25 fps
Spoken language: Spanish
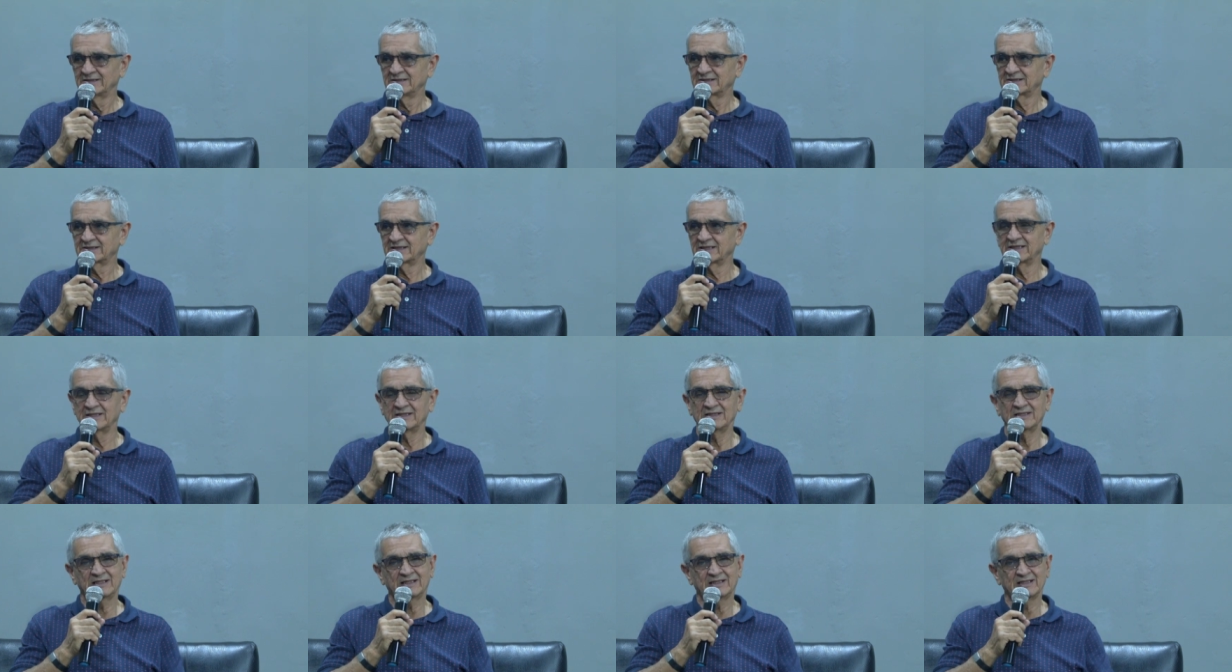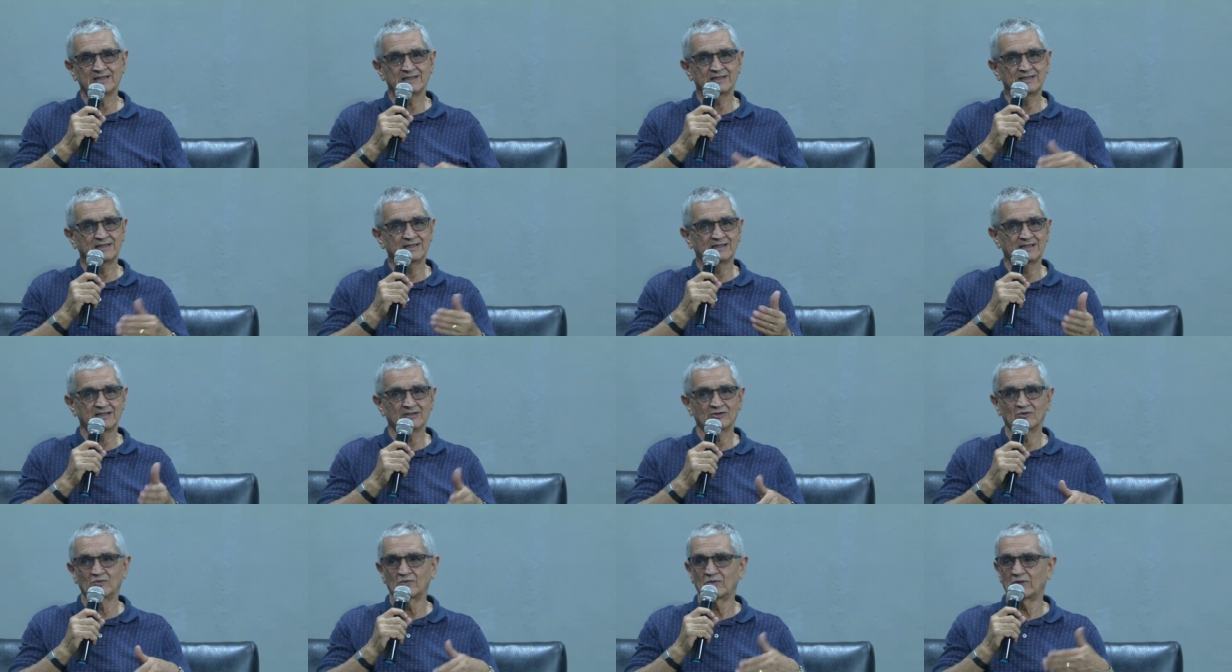se dedican
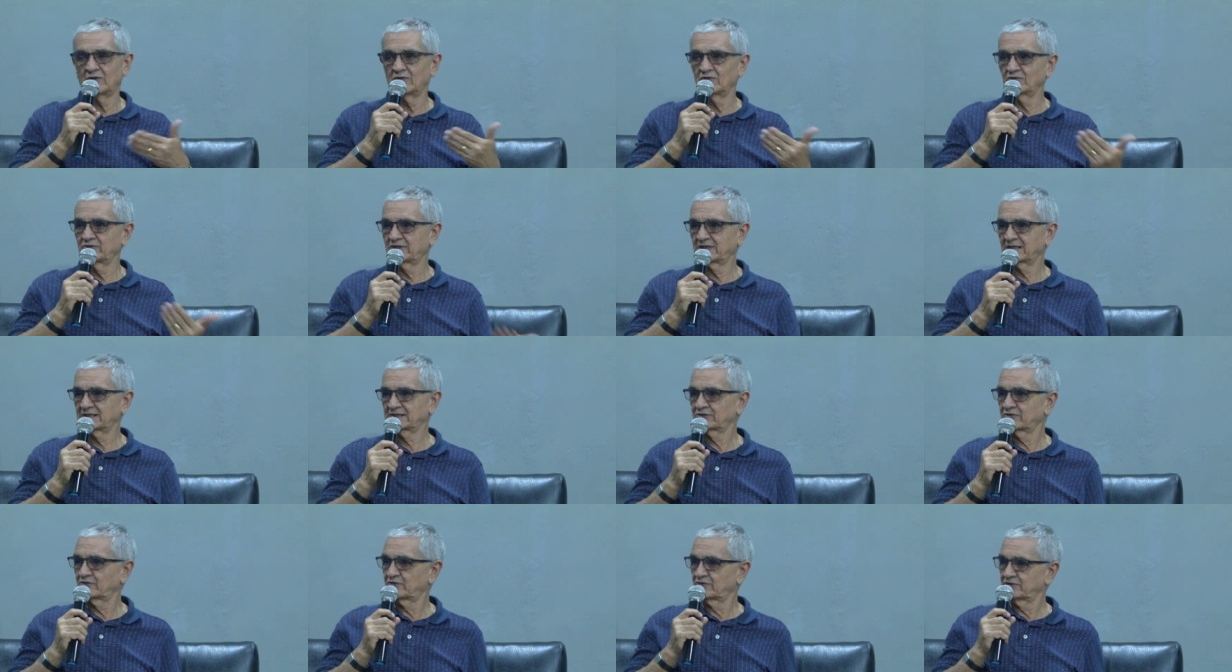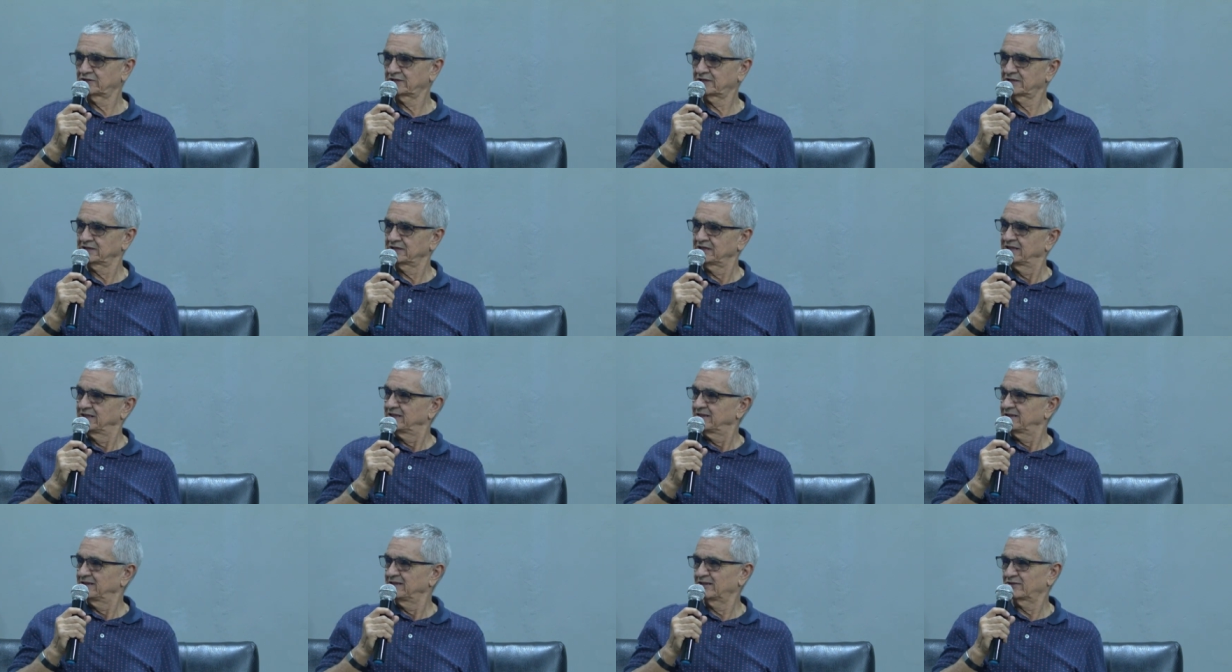ya como a otras cosas
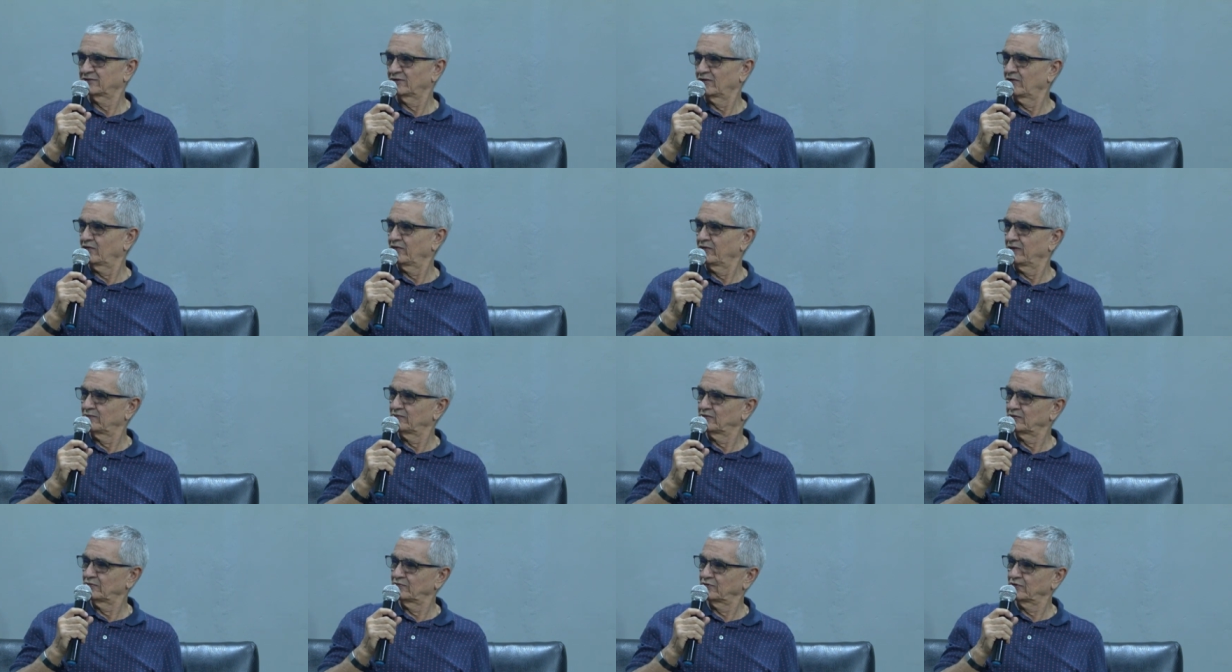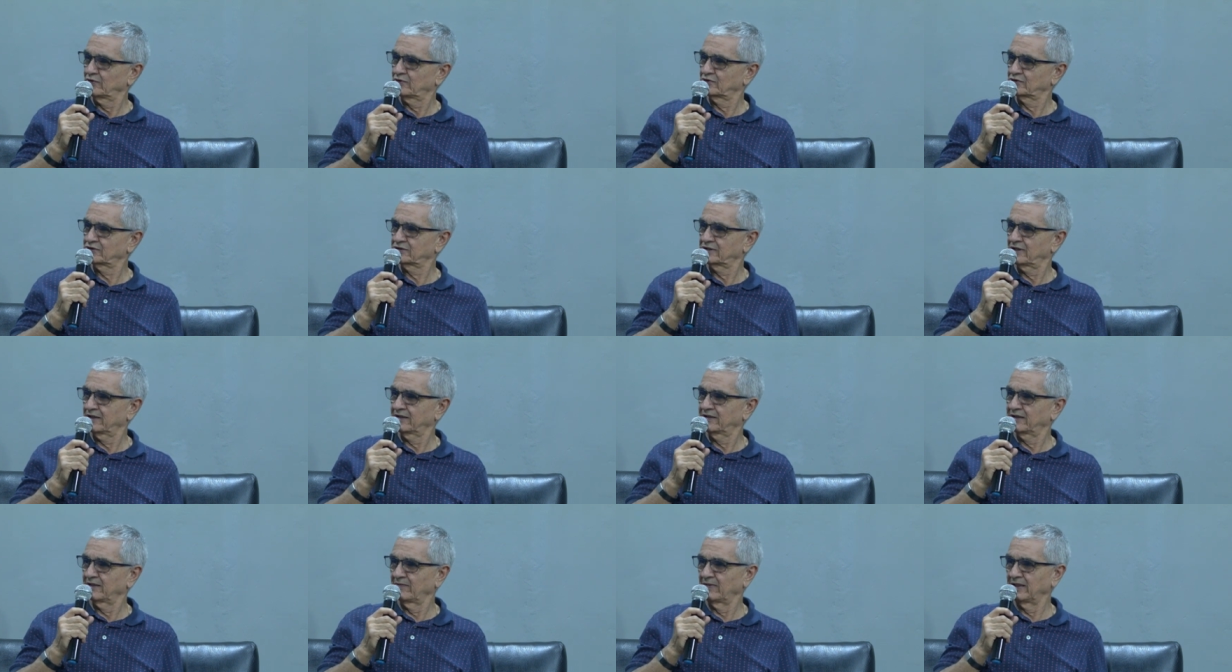y eso lo vemos muy
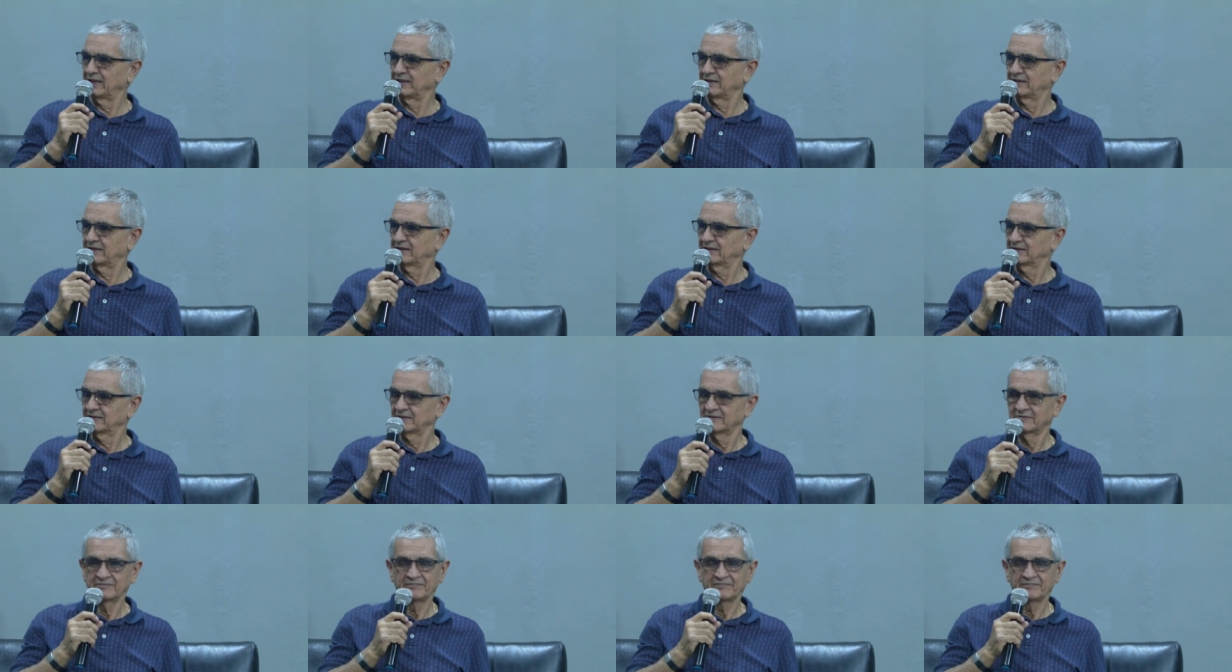constantemente.